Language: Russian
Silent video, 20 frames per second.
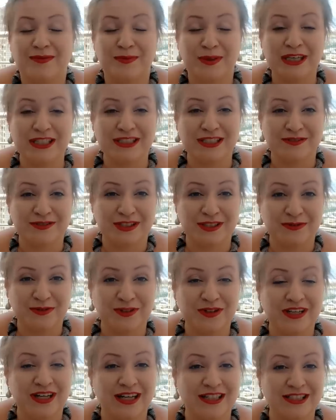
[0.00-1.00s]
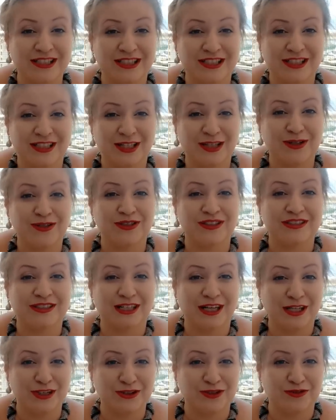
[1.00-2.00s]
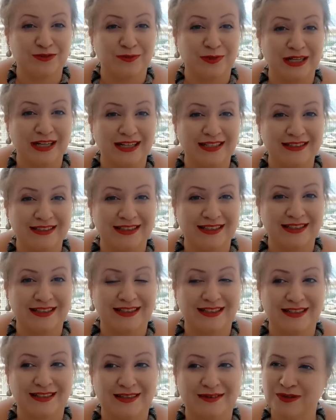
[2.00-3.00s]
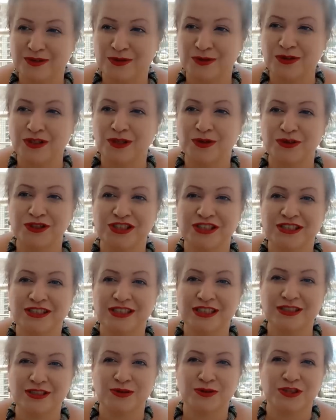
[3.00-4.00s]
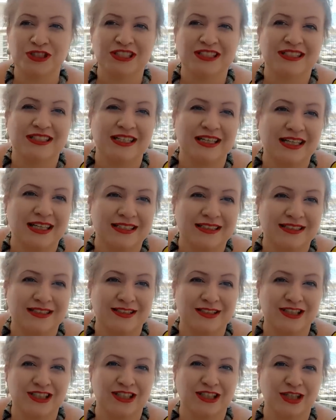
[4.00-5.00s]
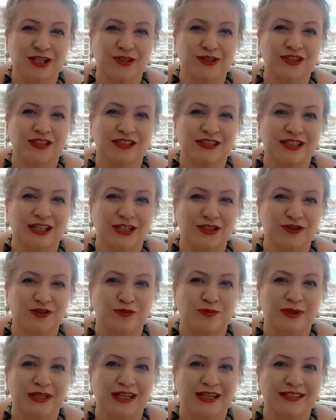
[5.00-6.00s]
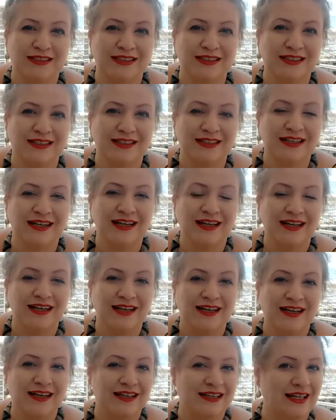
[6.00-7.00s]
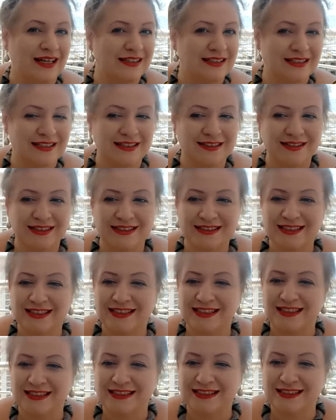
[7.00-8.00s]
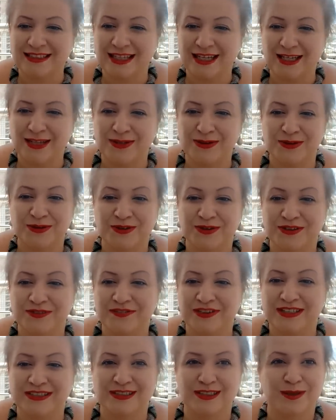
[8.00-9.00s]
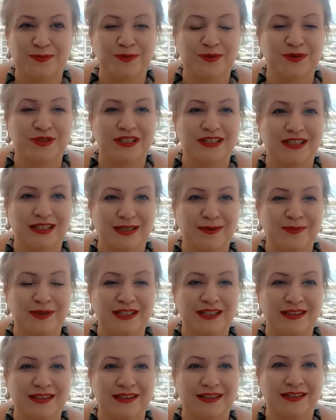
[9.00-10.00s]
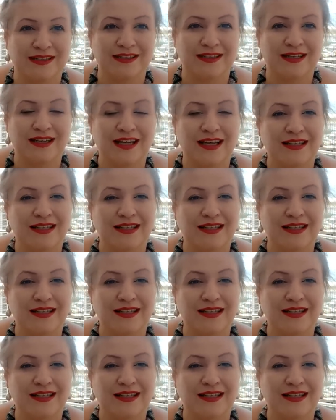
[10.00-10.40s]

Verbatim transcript: Прежде всего, как считают сдачу в магазинах – Турки очень часто, очень интересно считают сдачу в магазинах. Это делается не с целью вас запутать, а именно так.